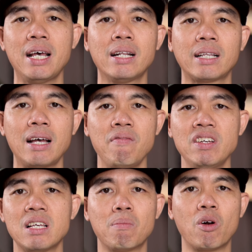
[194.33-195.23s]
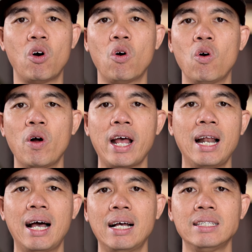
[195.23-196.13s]
trên tay Vision Pro hay
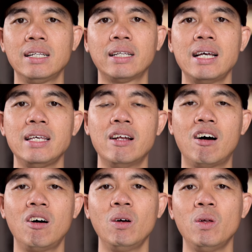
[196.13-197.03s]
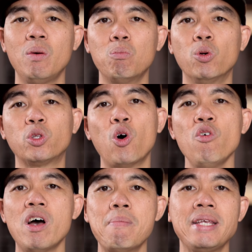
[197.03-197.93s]
là trên tay gì đó buổi tối
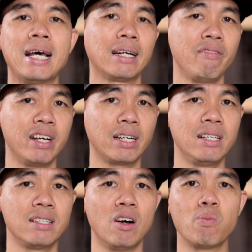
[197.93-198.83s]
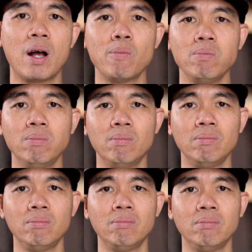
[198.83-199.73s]
về mình nhận cái việc đi sửa ống cống
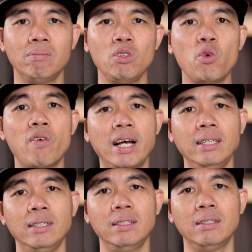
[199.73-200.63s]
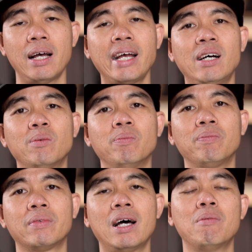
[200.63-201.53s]
như vậy hay không
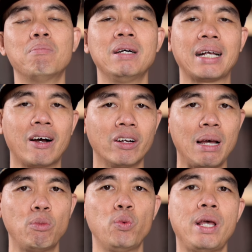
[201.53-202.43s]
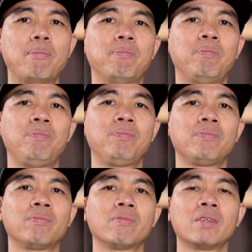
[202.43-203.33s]
thấy không mình có thêm thu nhập
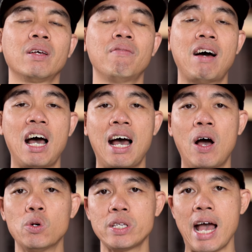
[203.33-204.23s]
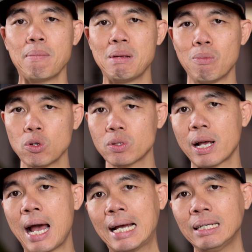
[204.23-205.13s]
và hồi sáng mình post
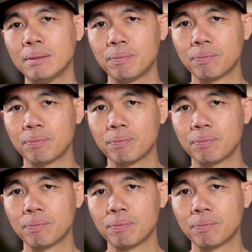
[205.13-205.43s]
cái